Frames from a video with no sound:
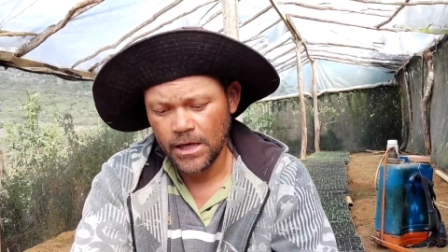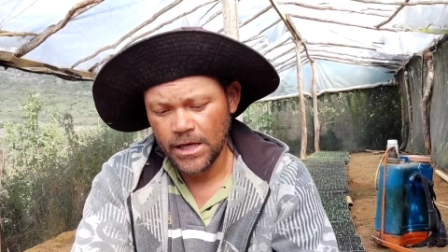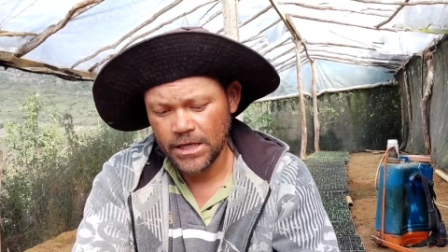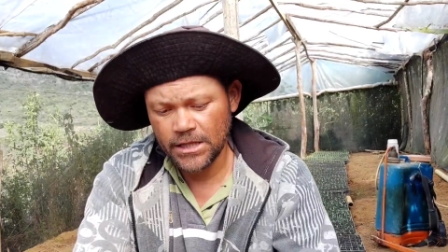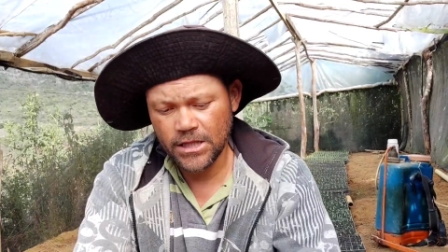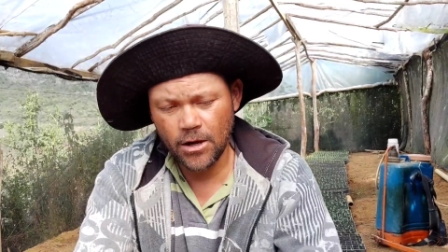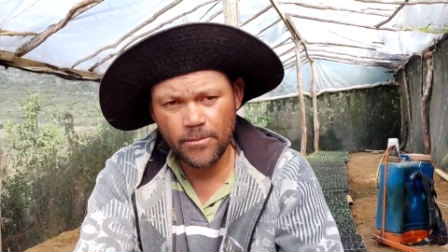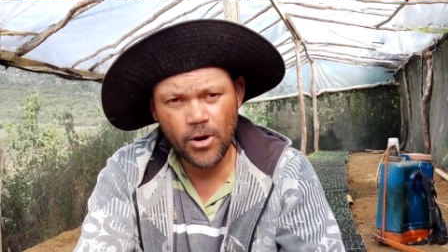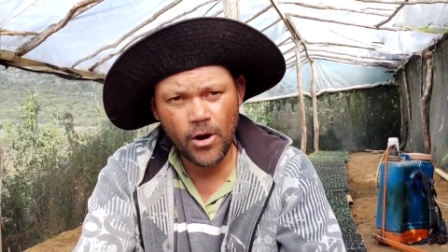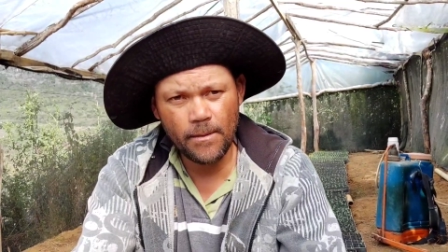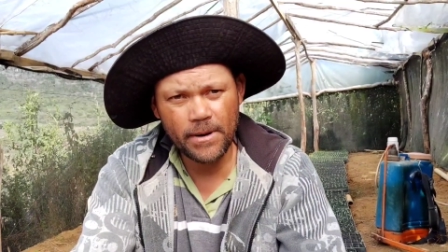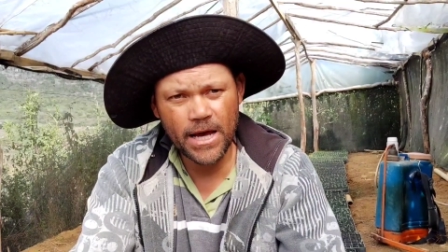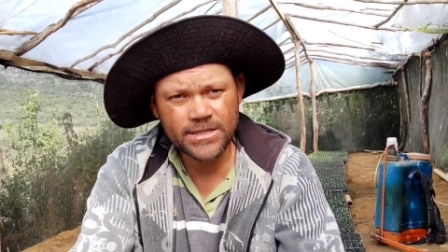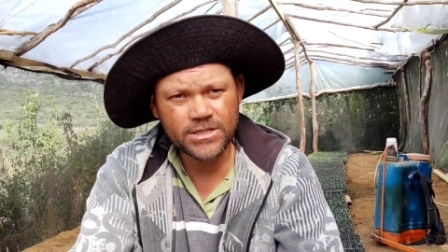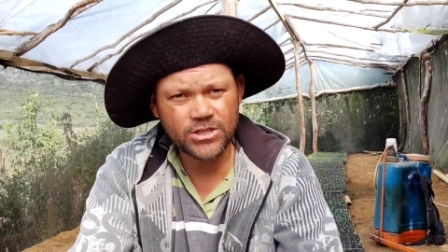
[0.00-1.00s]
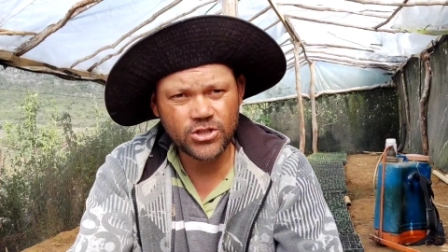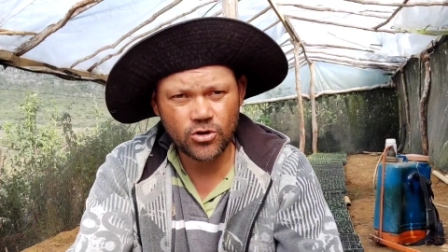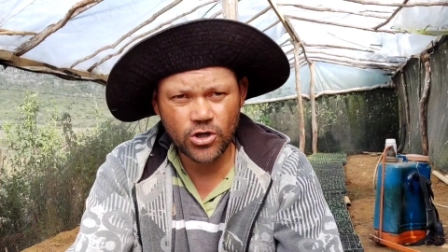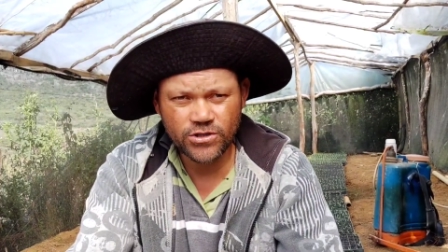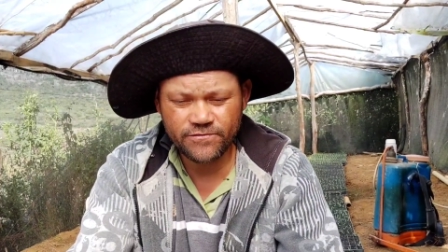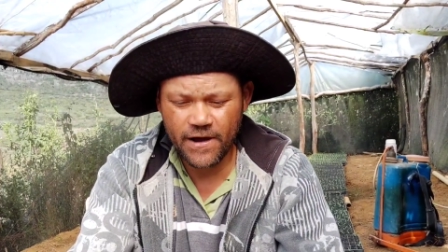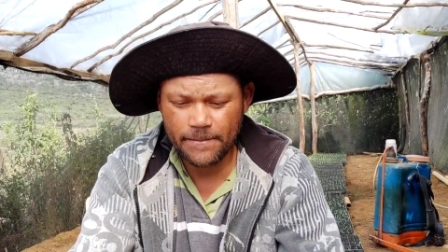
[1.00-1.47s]
Então meu abraço de
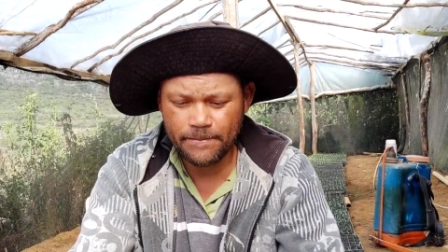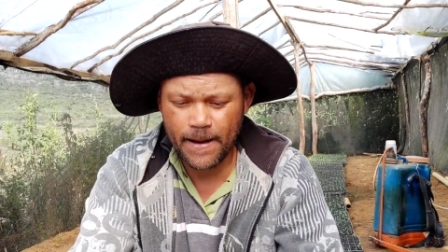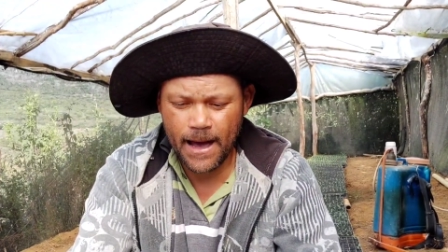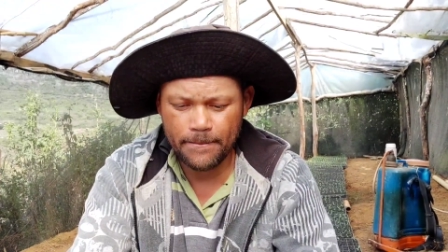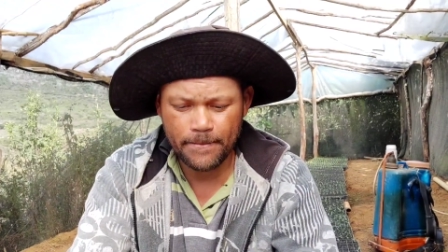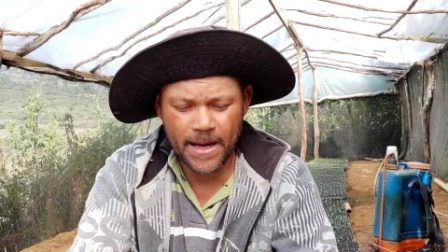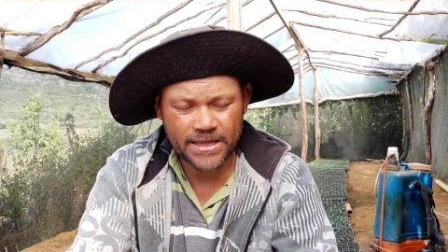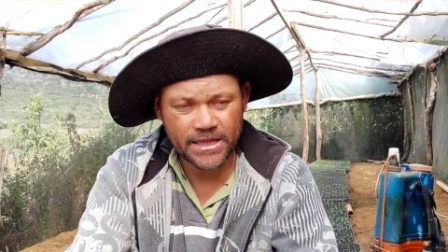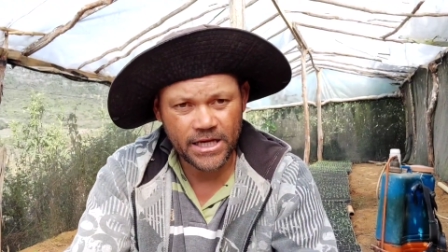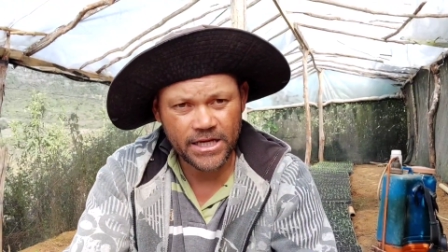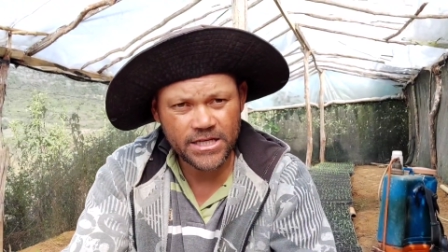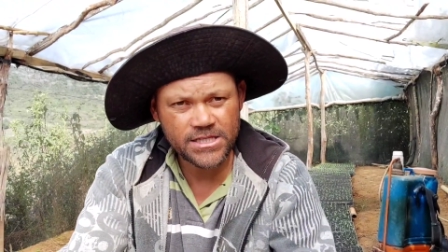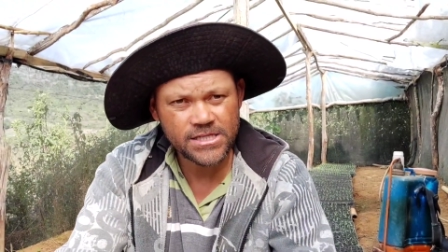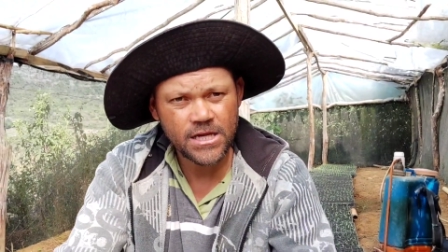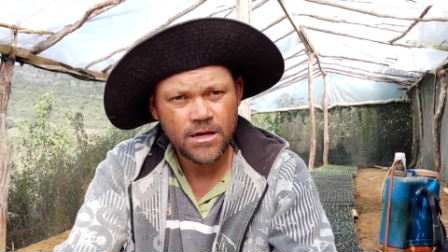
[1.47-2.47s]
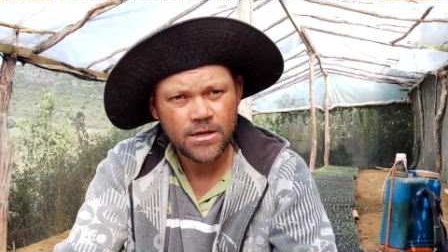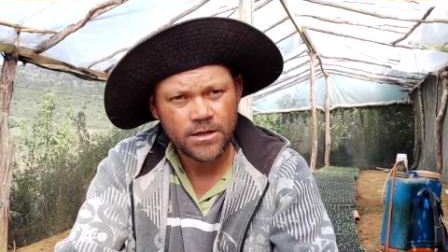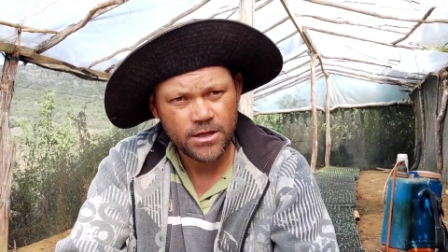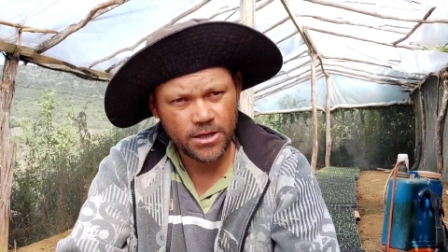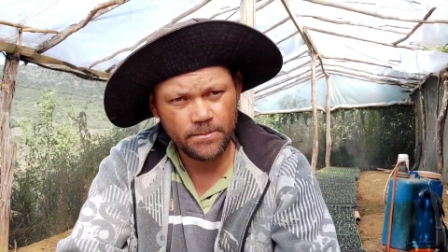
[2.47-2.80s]
hoje vai para a Patrícia